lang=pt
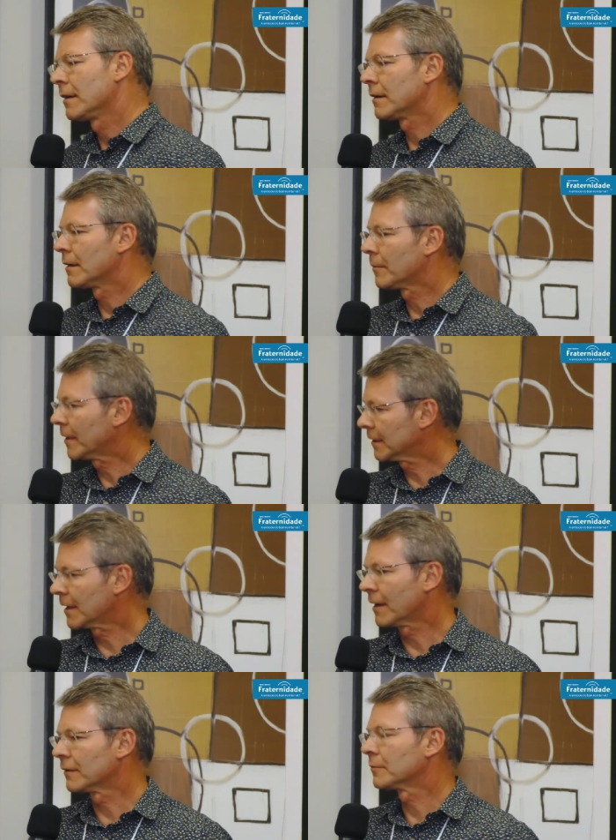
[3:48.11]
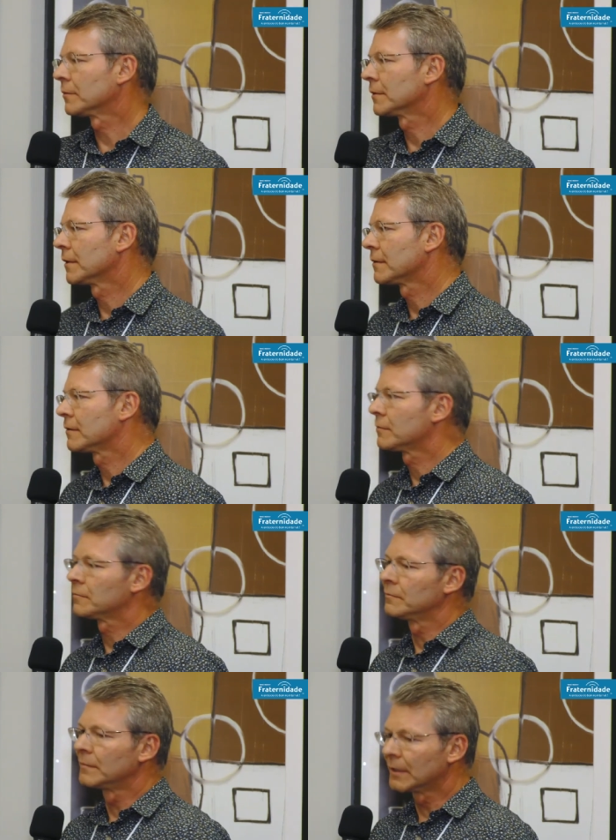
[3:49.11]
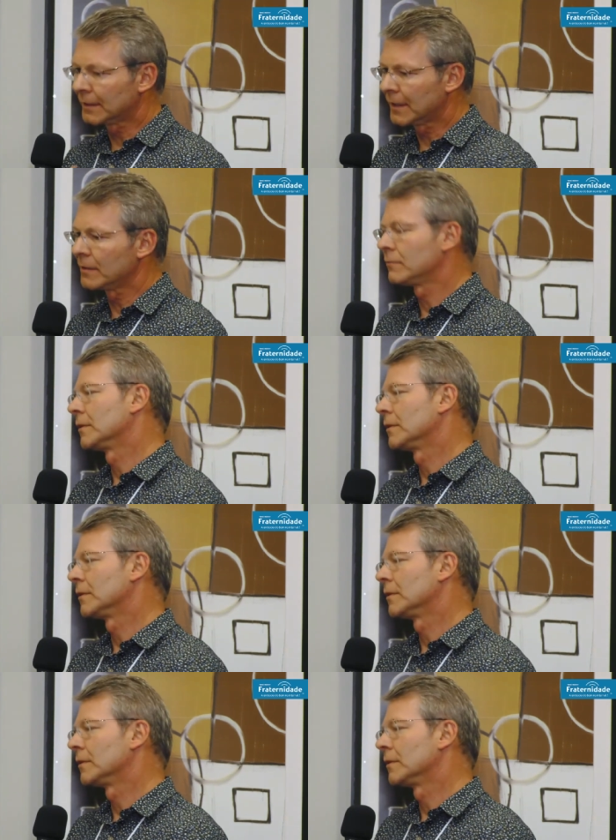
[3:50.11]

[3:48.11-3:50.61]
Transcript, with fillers: é, é para trás, porque a gente mantém